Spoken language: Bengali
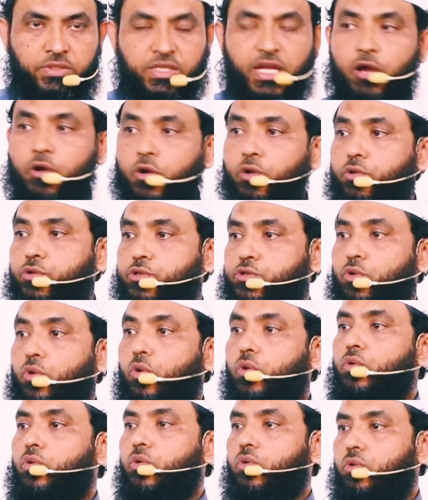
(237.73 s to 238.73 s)
তা তাখরুজ
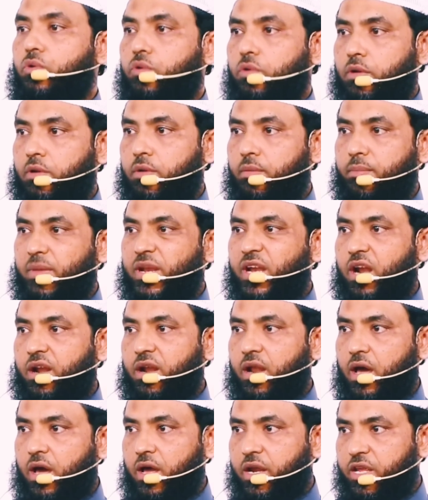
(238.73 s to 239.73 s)
অনুকুন
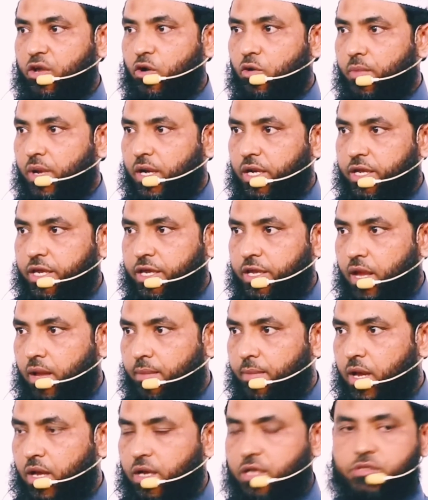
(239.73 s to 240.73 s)
মিনান্নার ইয়মাল
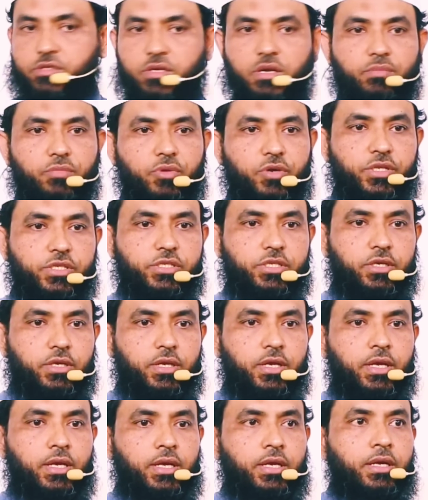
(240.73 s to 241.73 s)
কিয়ামা রাসলাম বলেছেন
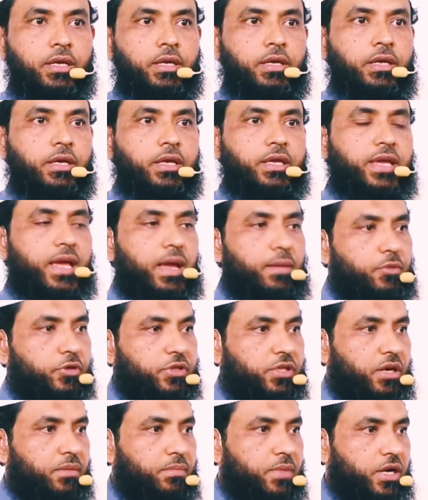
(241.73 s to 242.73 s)

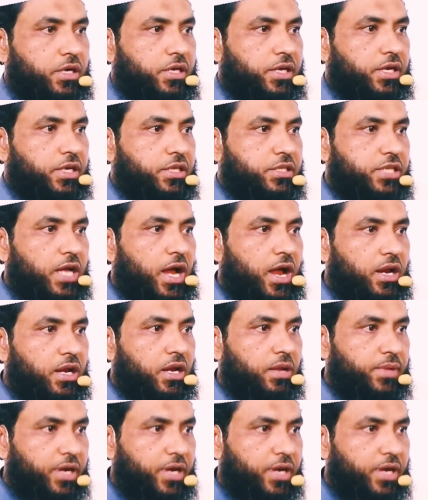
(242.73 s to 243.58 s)
কেয়ামতের মাঠে জাহান